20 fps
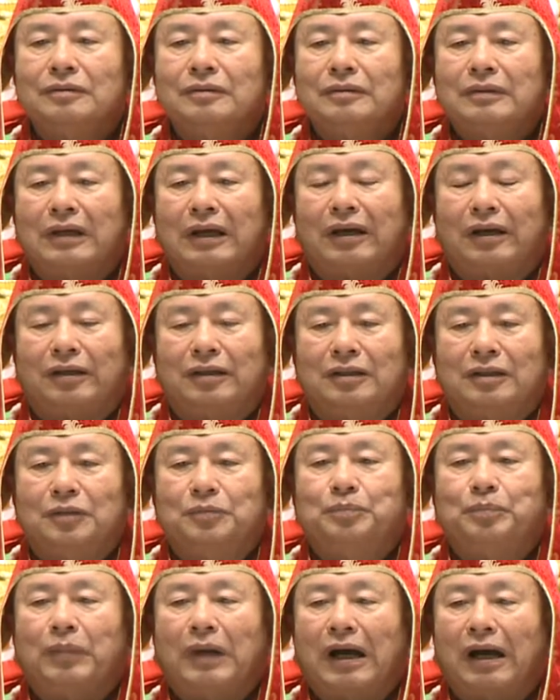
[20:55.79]
啊一
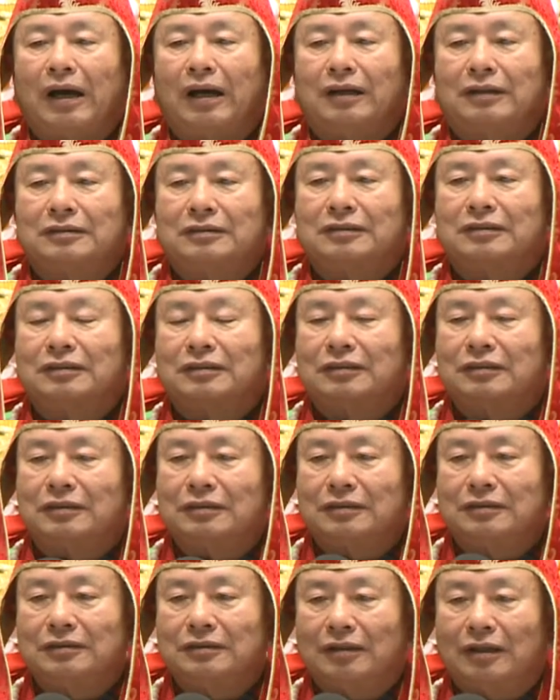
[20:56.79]
把这个
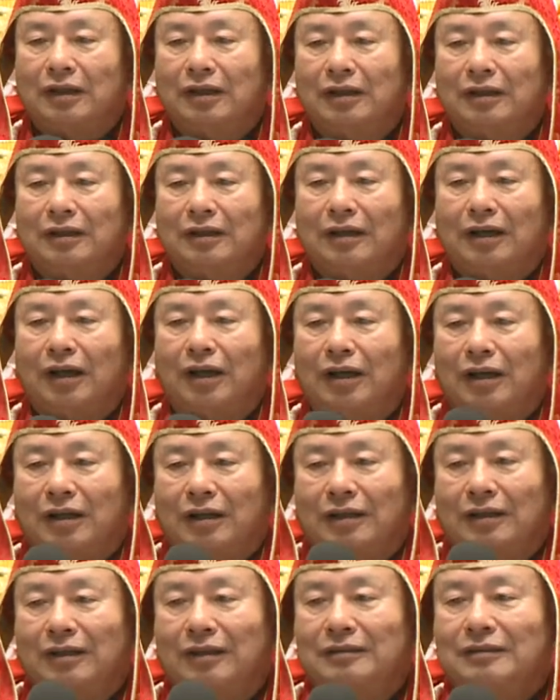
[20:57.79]

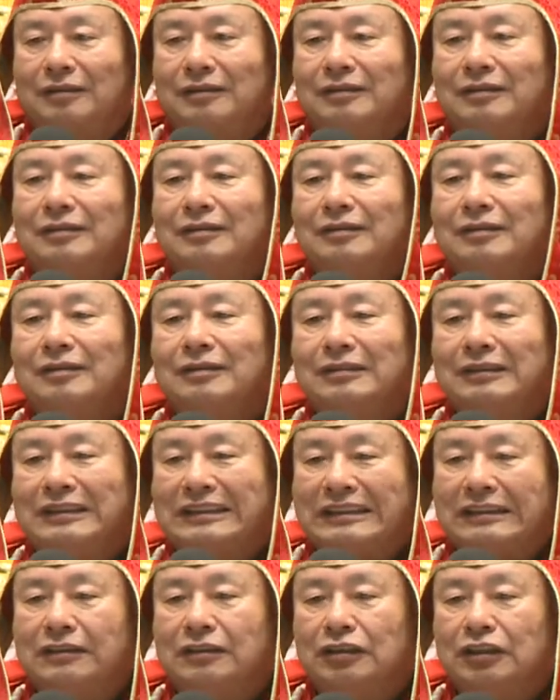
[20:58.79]
很
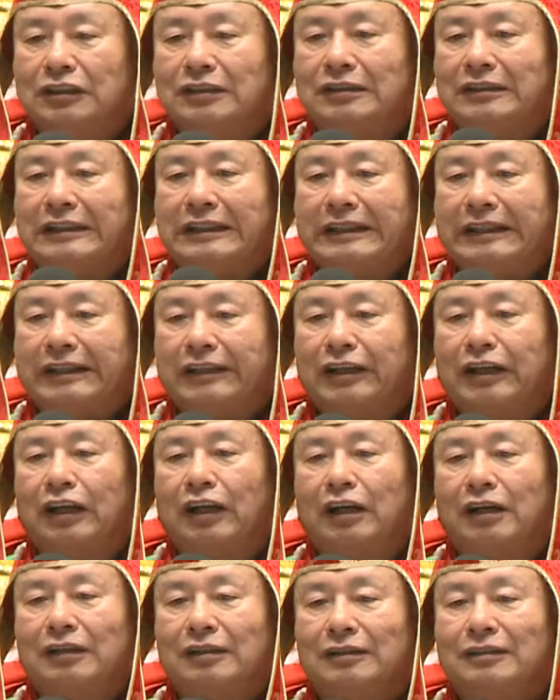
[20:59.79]
一叠啦，
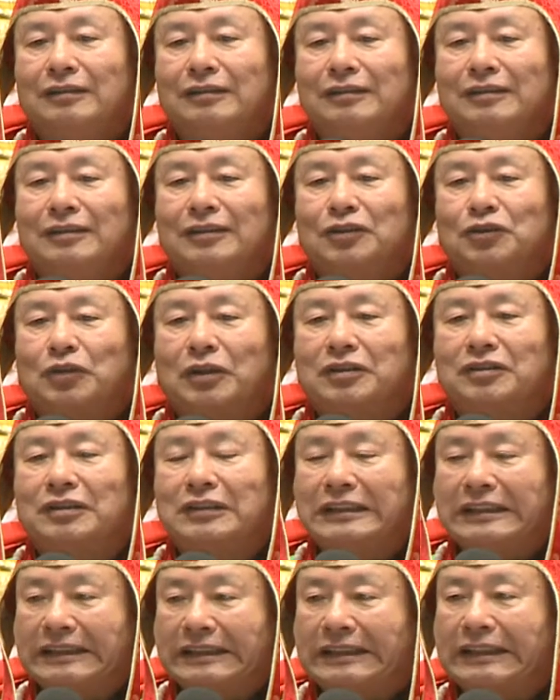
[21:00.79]
算是
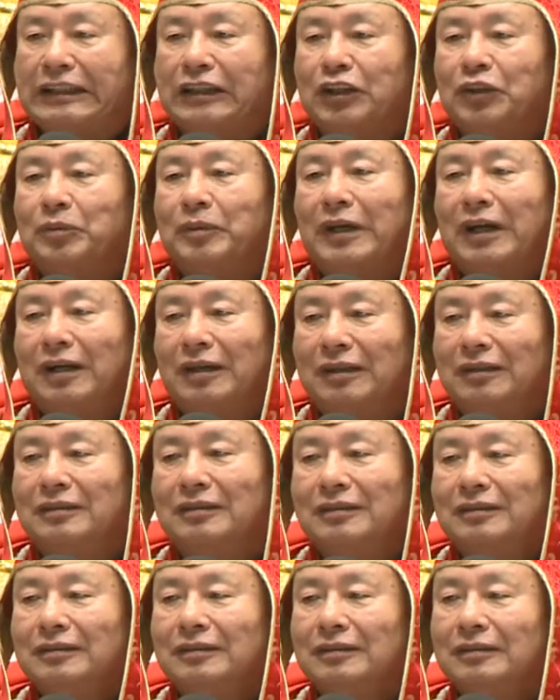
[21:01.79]
一叠吧。
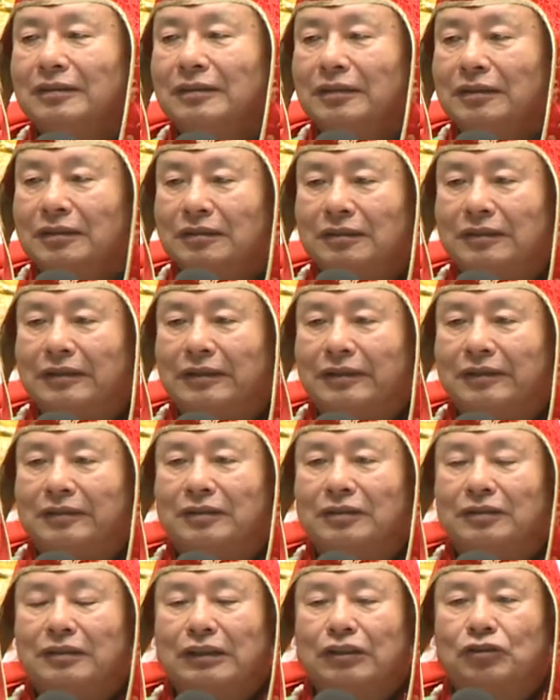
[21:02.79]
一叠
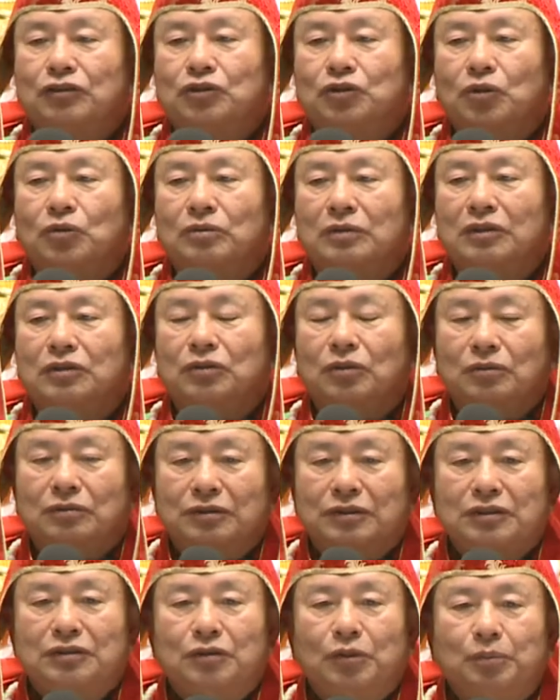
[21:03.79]
的那个重的东
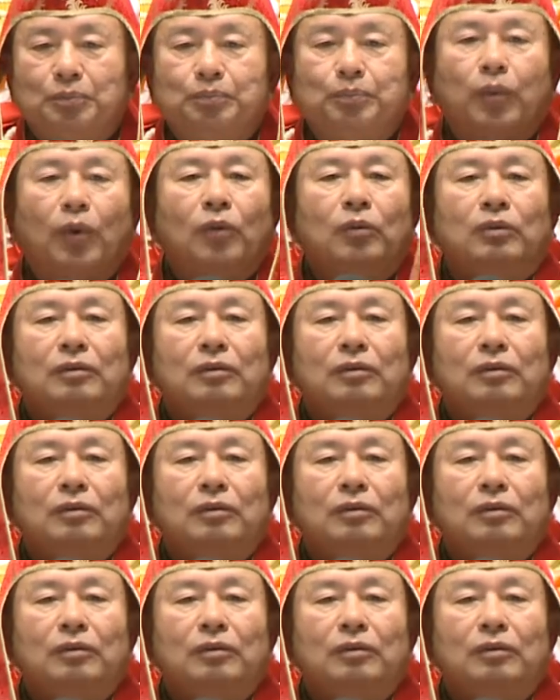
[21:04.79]
西就嘣，